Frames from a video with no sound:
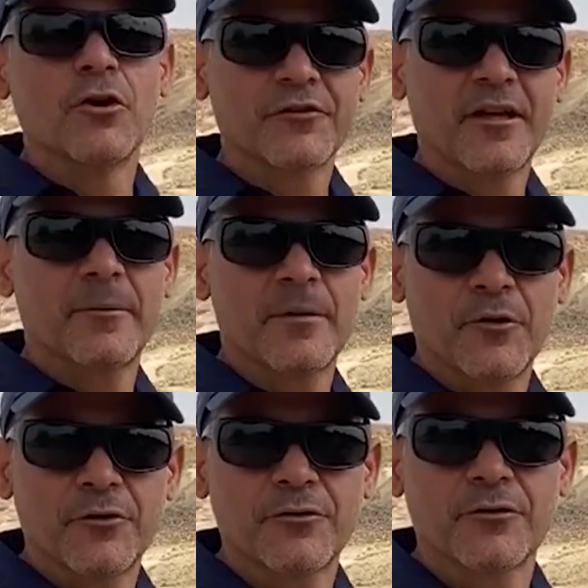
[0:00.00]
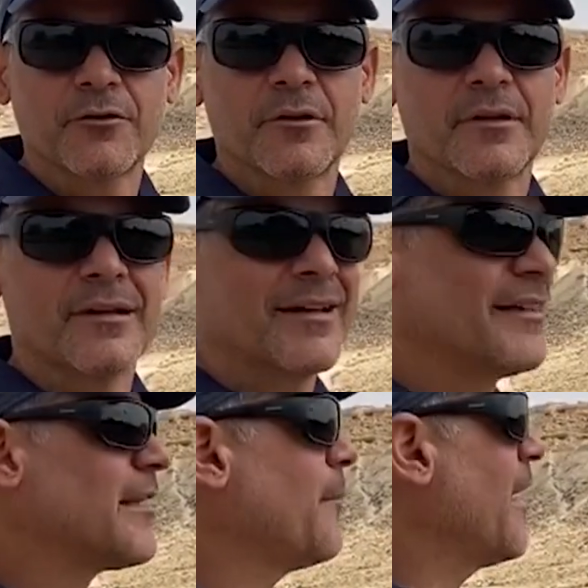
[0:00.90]
no sabemos
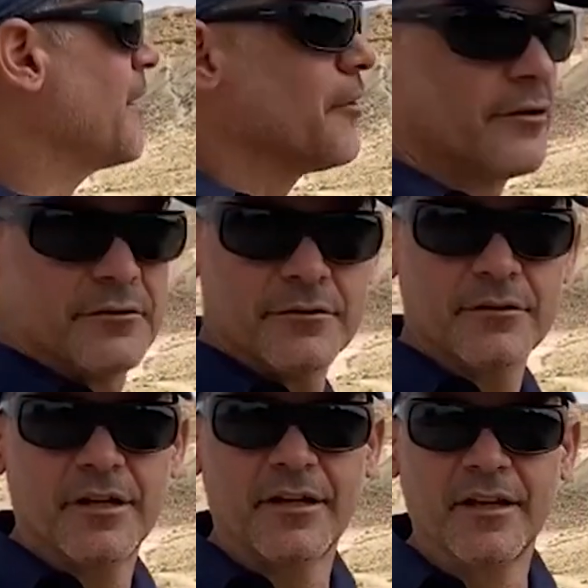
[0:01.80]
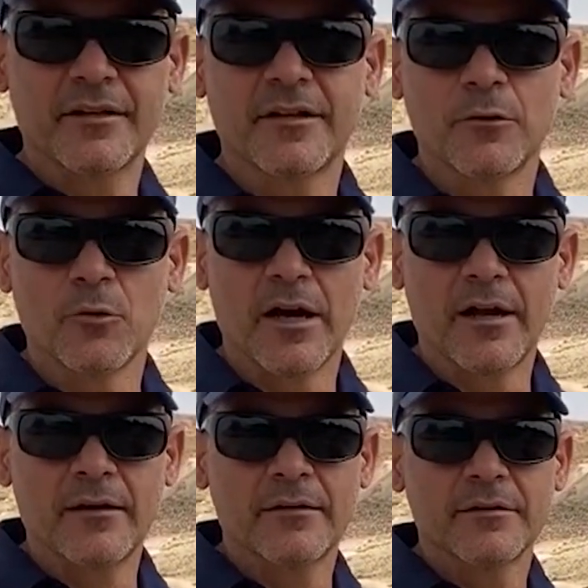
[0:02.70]
qué tamaño tenía este
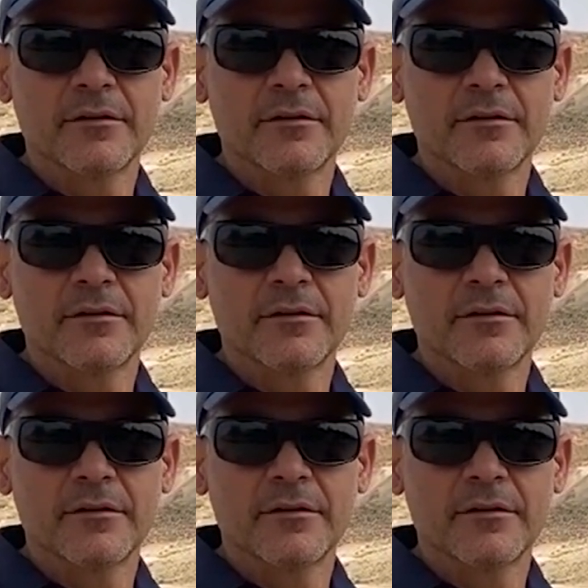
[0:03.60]
lugar,